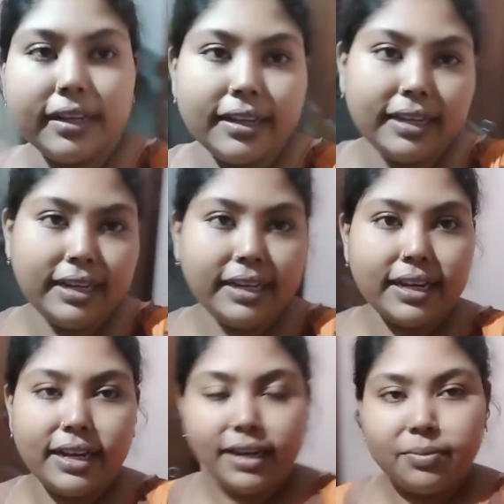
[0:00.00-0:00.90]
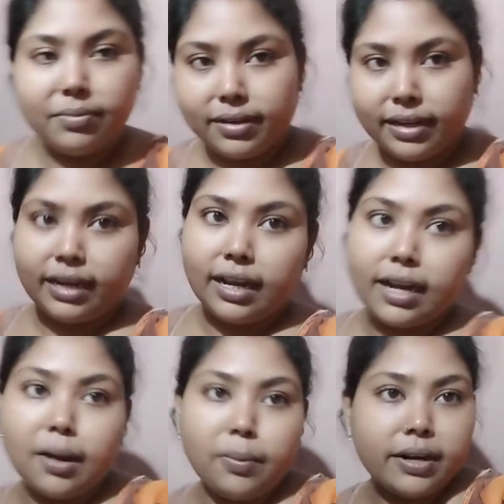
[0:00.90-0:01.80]
কিনে খেলে কেনা
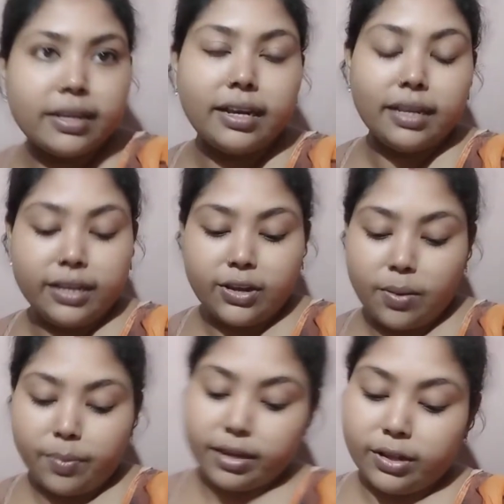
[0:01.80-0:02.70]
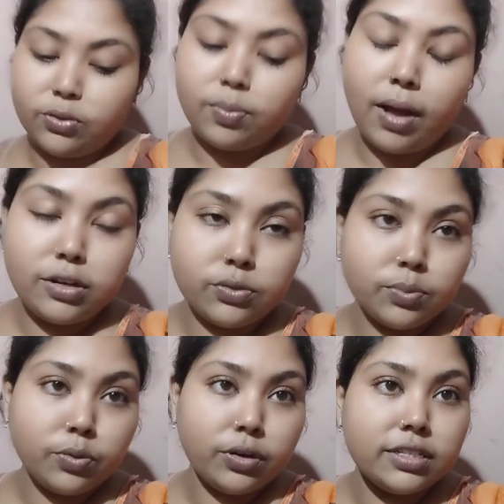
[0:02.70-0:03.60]
খাবার খেলে কি হবে কিন্তু বাসন
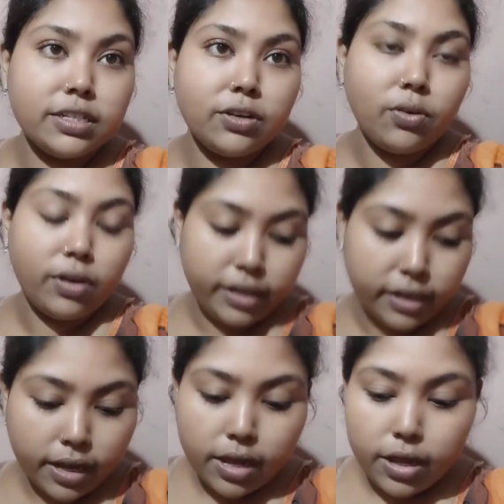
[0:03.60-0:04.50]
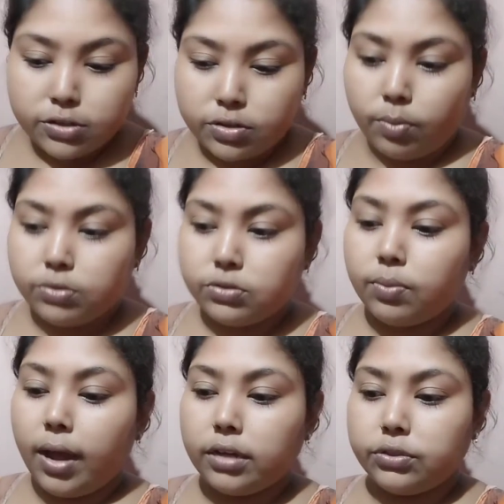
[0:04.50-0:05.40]
পড়েছিল অনেক সমস্ত
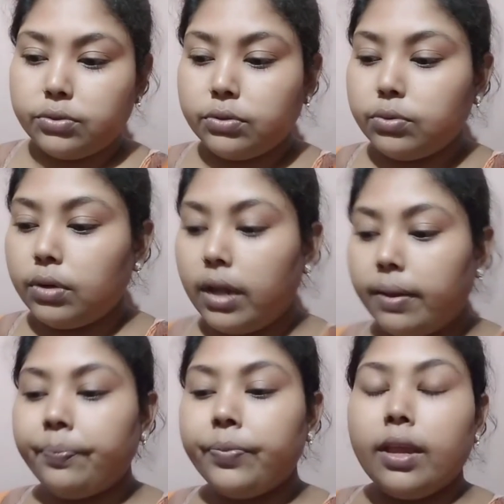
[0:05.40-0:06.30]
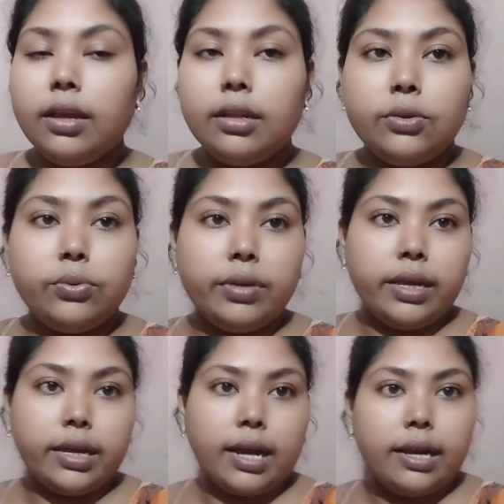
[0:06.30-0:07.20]
বাসন ধুলাম
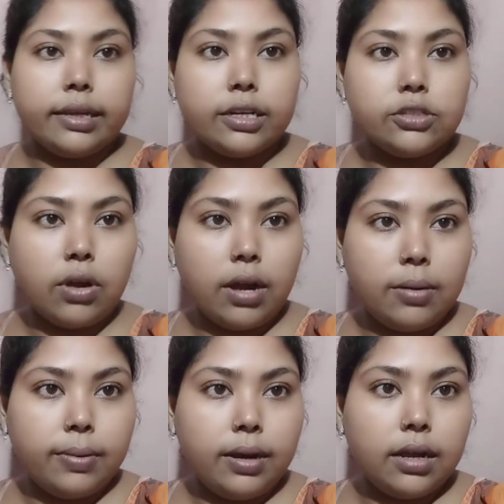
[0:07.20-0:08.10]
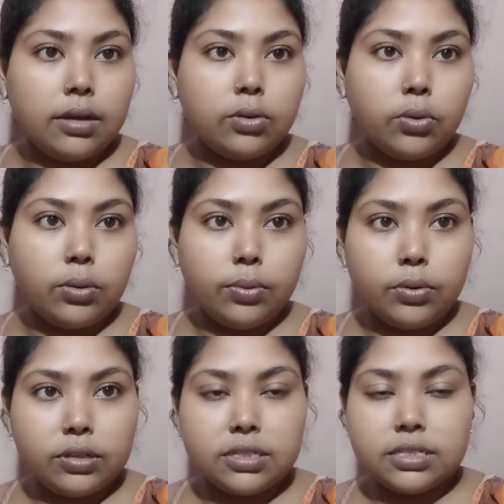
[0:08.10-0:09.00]
ধুয়ে কালকে সকালবেলা করব
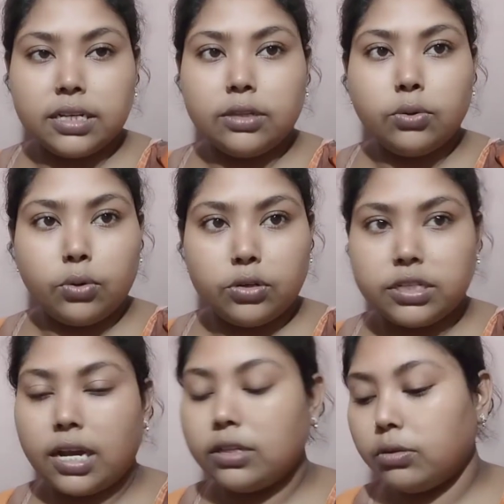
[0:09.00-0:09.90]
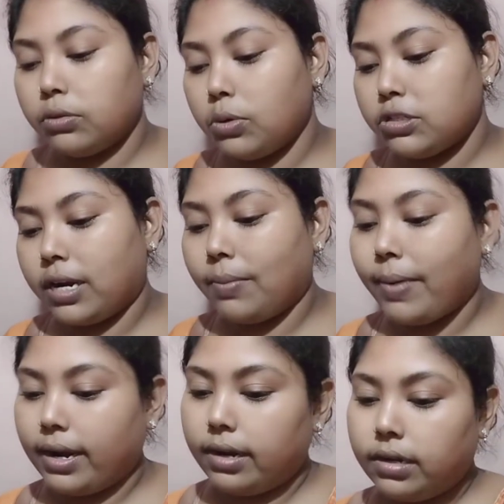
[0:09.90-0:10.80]
হচ্ছে ধোসা তো ধোসার
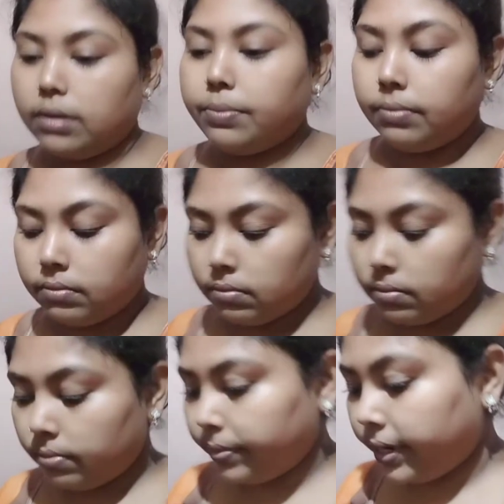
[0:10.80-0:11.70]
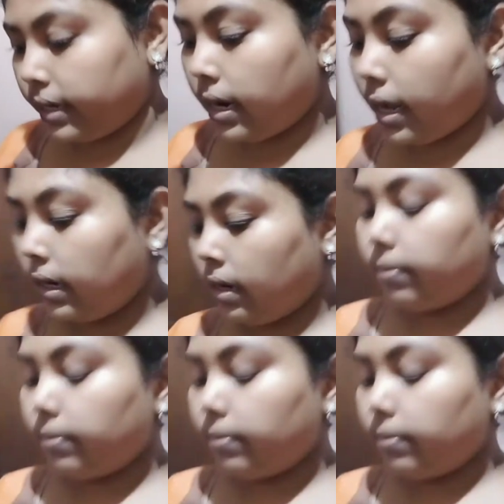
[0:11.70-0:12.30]
ব্যাটারটা বেটে রাখলাম